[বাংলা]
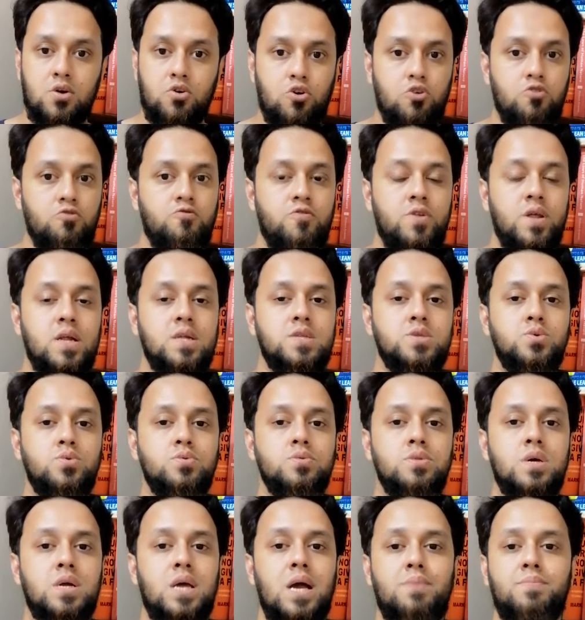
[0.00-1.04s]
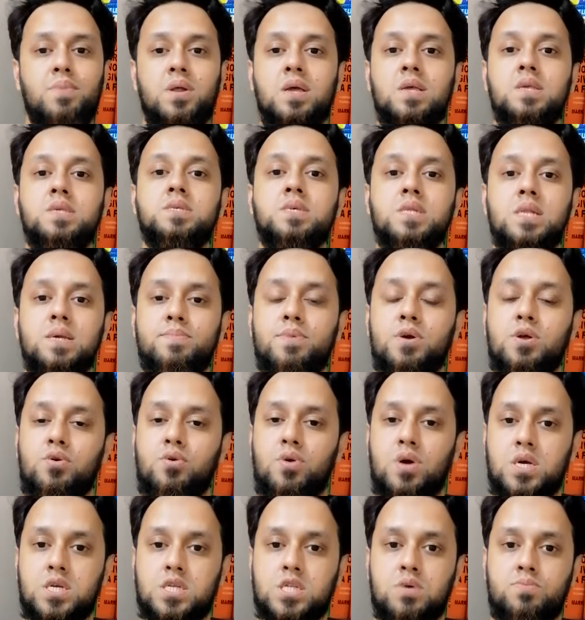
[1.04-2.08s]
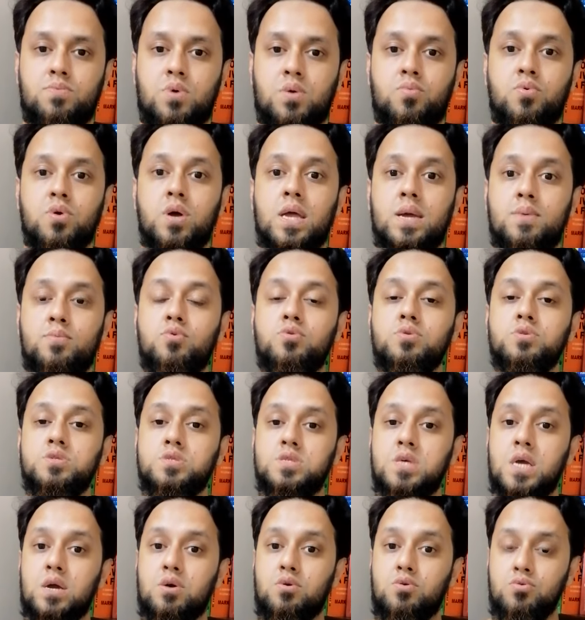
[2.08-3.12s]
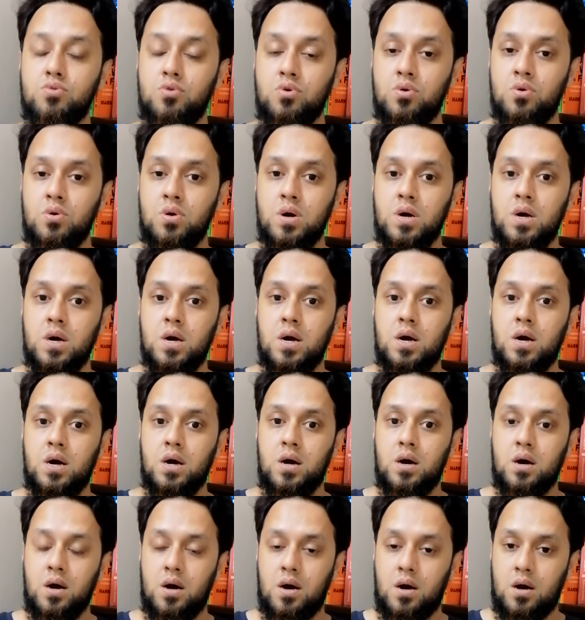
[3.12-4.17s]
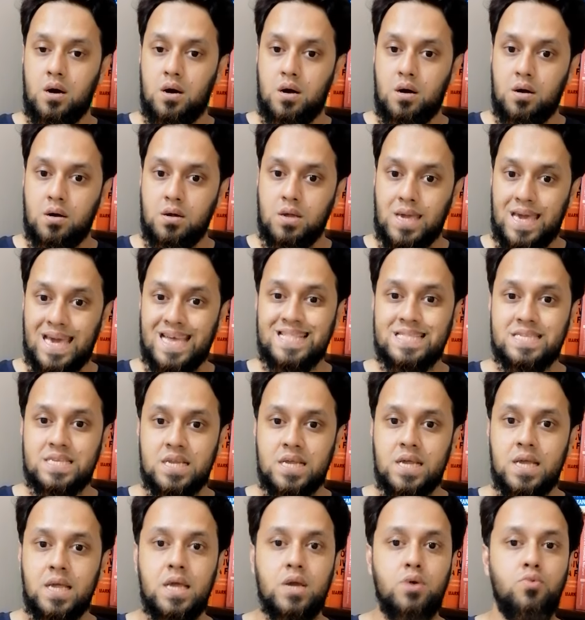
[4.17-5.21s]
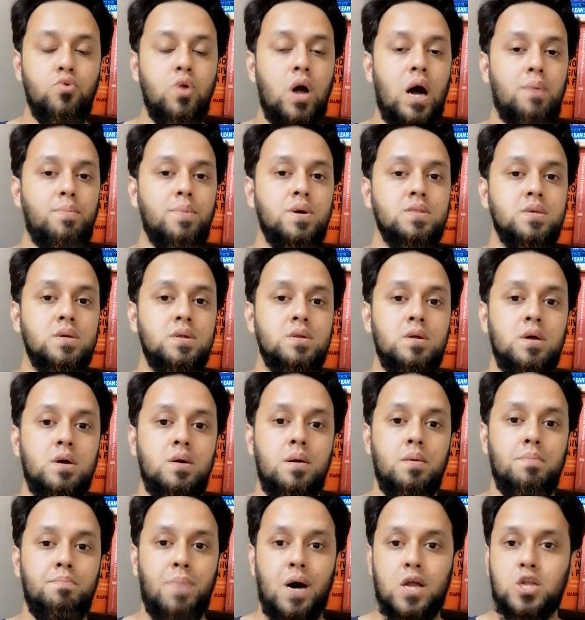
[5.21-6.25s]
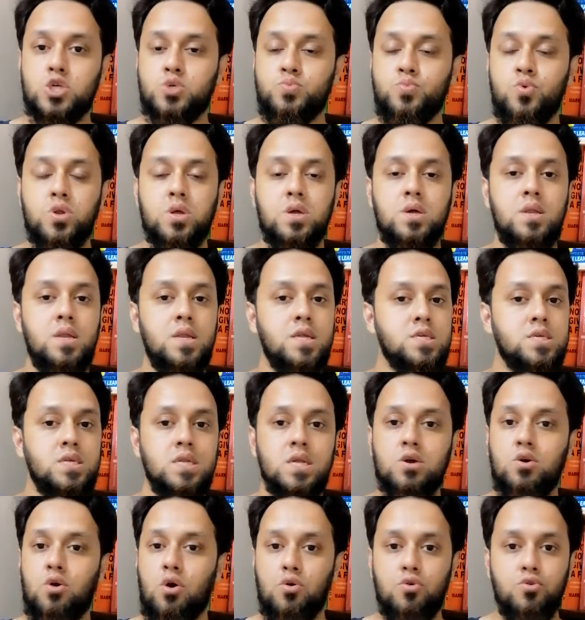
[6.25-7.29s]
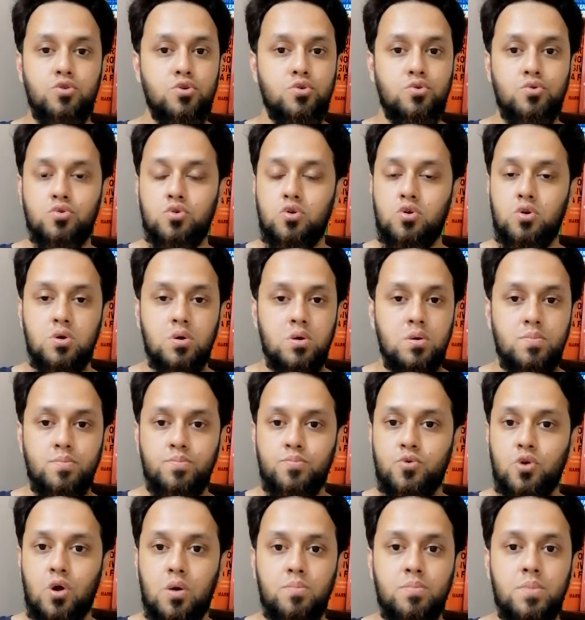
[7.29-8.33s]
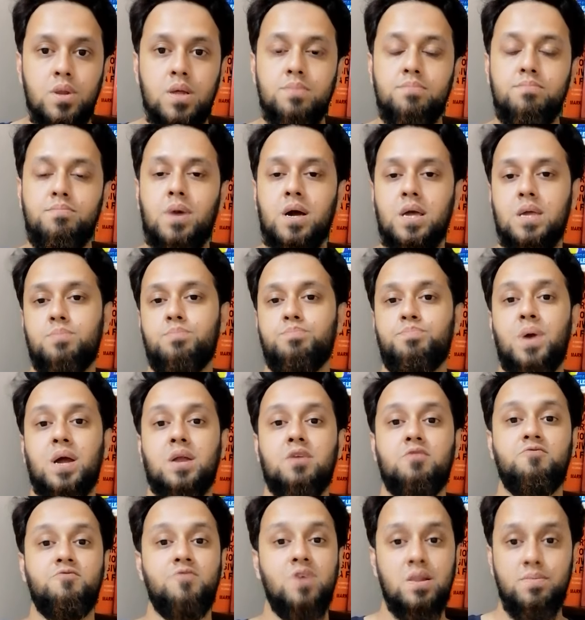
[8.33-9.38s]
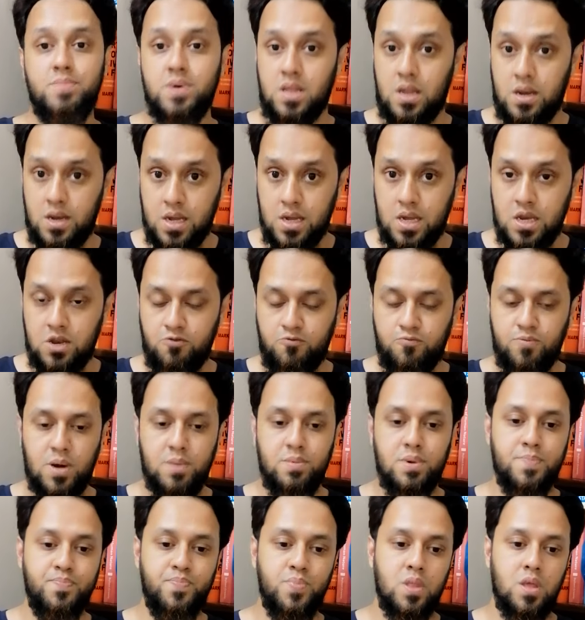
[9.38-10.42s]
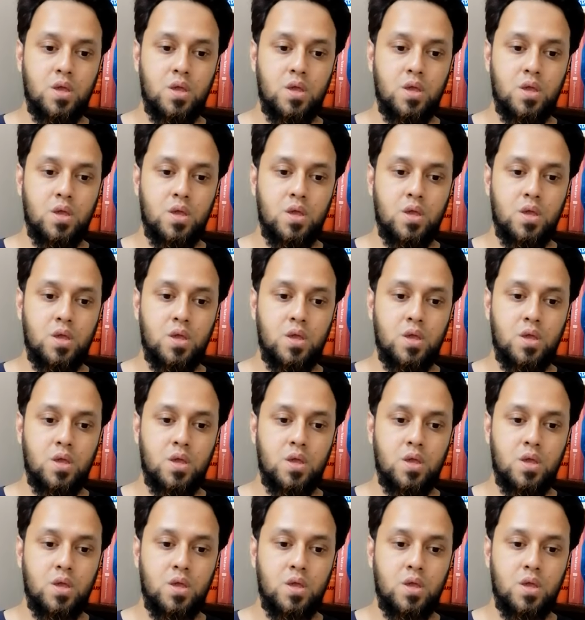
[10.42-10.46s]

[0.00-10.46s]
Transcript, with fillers: কনফ্লিক্ট জোন থেকে আমরা ইজিলি বের হয়ে আসতে পারবো এবং যে কোনো ক্ষেত্রে এগুলো আমাদের পারস্পরিক রিলেশনে কখনোই কোনো প্রবলেম বা ইম্প্যাক্ট ফেলবে না নেগেটিভভাবে